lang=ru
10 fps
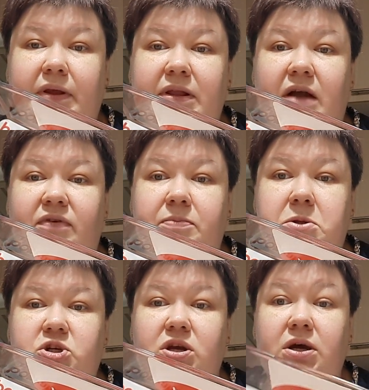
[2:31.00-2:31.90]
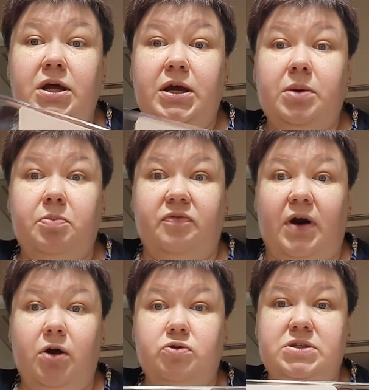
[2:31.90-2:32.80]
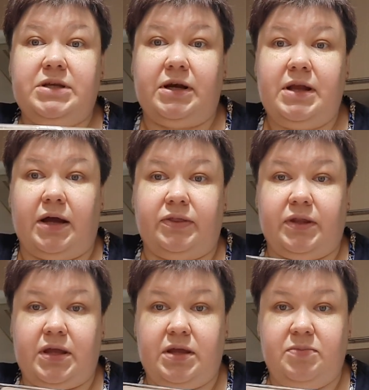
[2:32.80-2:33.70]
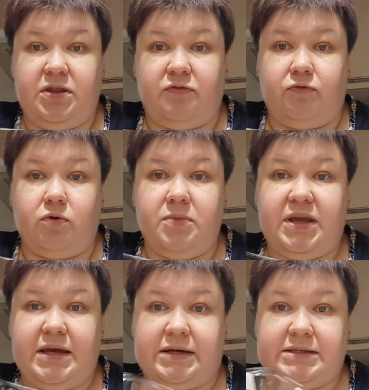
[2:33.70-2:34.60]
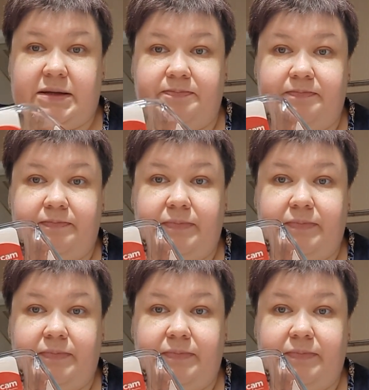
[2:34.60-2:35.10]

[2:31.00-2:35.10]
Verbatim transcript: для выпечки бывают стеклянные именно в форме кекса.